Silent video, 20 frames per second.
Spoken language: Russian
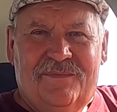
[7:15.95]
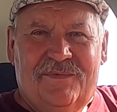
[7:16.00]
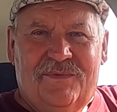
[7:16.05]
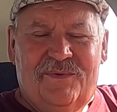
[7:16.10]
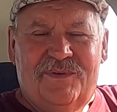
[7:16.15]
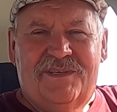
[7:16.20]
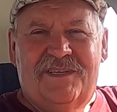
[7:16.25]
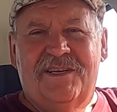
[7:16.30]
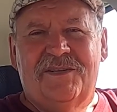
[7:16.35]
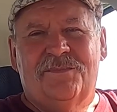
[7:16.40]

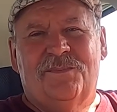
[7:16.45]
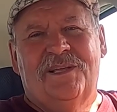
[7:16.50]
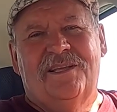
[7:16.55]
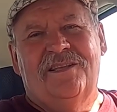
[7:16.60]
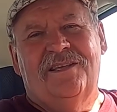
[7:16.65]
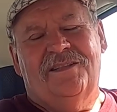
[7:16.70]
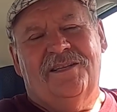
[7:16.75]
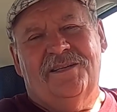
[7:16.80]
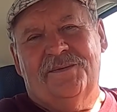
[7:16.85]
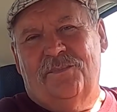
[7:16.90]
То есть Иж
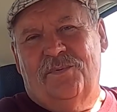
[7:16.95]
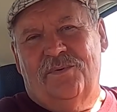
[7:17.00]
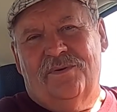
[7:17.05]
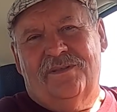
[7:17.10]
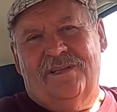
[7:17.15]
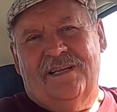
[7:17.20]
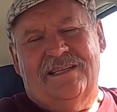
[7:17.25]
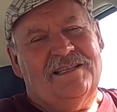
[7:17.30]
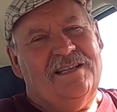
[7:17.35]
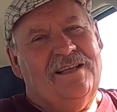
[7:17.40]
Планета Спорт
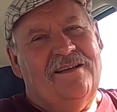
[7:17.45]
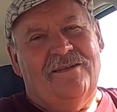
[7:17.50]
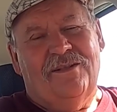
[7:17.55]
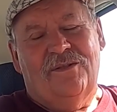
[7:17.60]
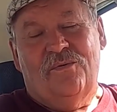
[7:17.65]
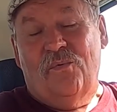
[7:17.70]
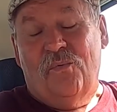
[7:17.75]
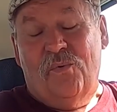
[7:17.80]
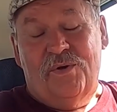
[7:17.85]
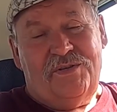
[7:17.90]
оставил
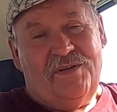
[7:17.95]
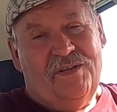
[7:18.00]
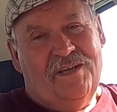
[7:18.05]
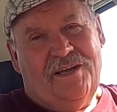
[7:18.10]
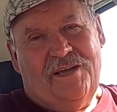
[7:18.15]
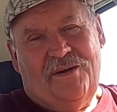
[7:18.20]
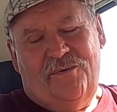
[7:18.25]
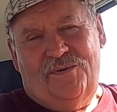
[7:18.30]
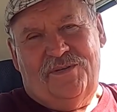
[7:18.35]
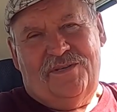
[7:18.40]
очень
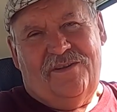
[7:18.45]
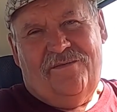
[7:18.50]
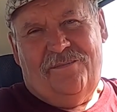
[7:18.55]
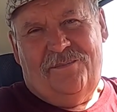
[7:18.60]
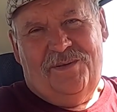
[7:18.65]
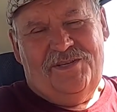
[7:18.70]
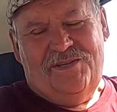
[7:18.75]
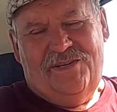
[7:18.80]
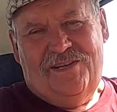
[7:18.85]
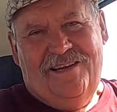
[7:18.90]
хорошее
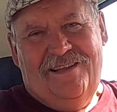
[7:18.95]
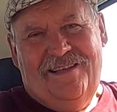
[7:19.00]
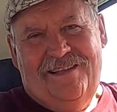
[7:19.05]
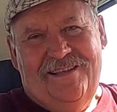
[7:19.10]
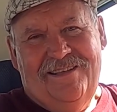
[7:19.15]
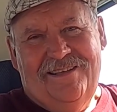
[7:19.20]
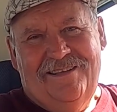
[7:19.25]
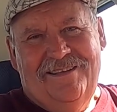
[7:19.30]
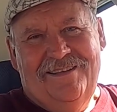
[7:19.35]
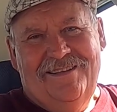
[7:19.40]

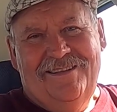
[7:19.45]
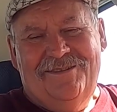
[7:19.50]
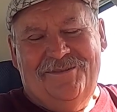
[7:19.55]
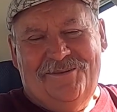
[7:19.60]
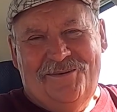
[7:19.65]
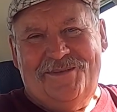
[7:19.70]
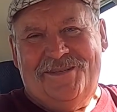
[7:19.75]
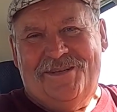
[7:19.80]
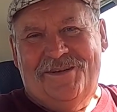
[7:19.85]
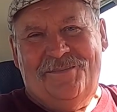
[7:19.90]
впечатление
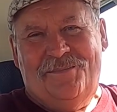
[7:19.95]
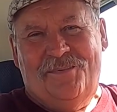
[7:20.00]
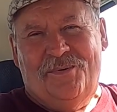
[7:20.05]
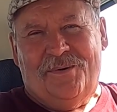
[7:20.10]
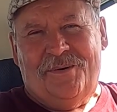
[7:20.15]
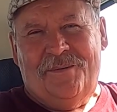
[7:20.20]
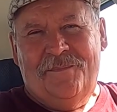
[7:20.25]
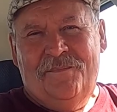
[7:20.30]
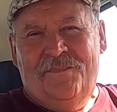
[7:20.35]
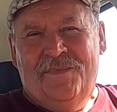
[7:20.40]
до сих пор.